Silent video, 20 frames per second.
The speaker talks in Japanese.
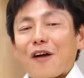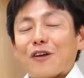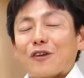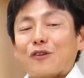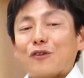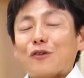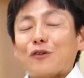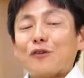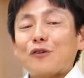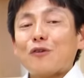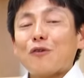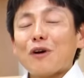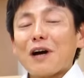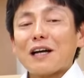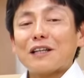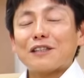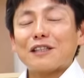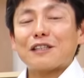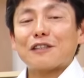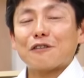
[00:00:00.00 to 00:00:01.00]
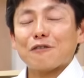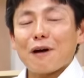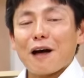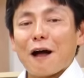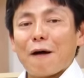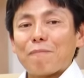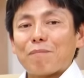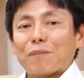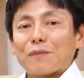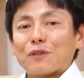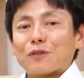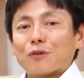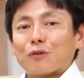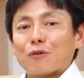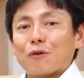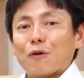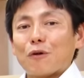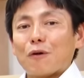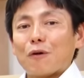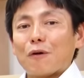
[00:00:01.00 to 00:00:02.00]
いうのが、実はそ
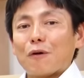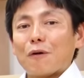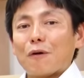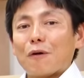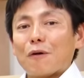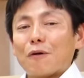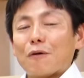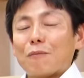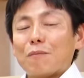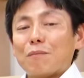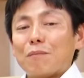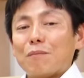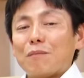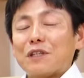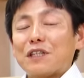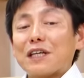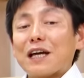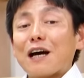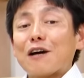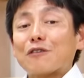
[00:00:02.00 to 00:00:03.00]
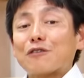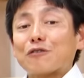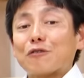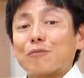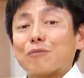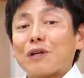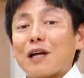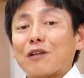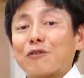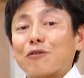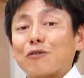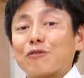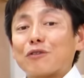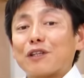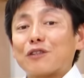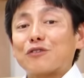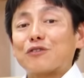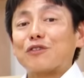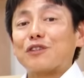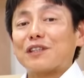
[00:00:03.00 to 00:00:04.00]
のミキハウスのブランド力
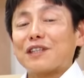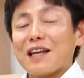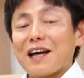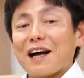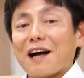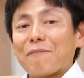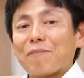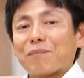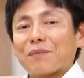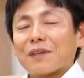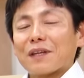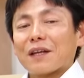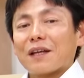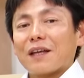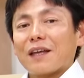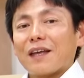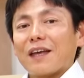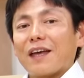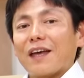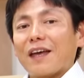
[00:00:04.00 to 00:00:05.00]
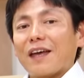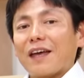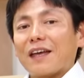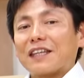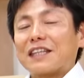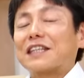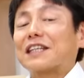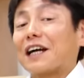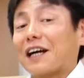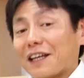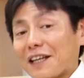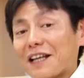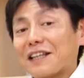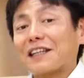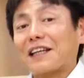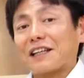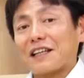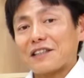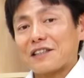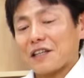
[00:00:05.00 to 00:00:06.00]
がついた、えー、きっかけ
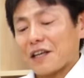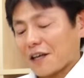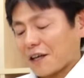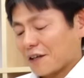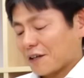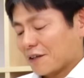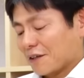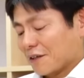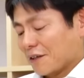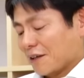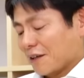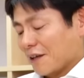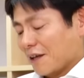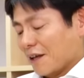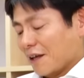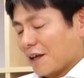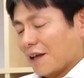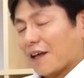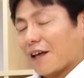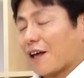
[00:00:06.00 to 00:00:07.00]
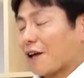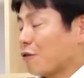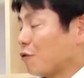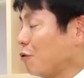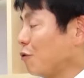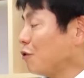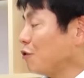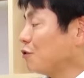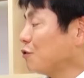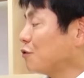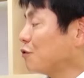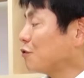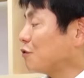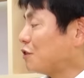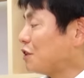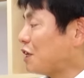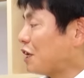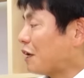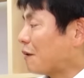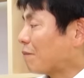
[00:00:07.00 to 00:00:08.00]
だったんですね。えー、こういうふ
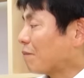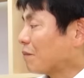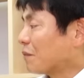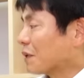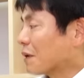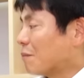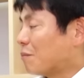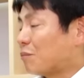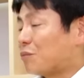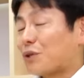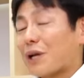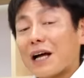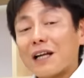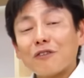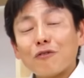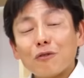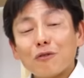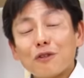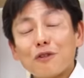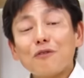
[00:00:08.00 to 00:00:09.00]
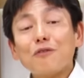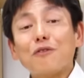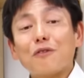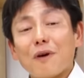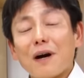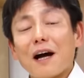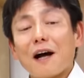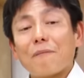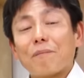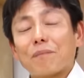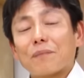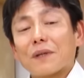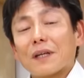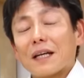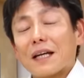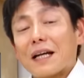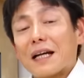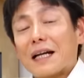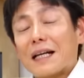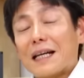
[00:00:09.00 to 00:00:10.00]
うにブランドっていうのは
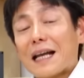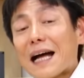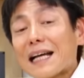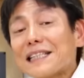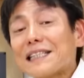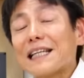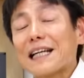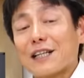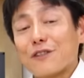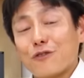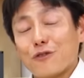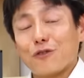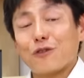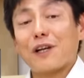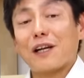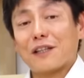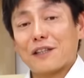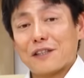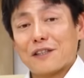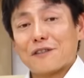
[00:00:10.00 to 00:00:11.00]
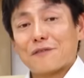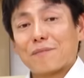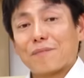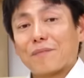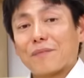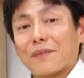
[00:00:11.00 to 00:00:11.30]
らしさが重要なんです。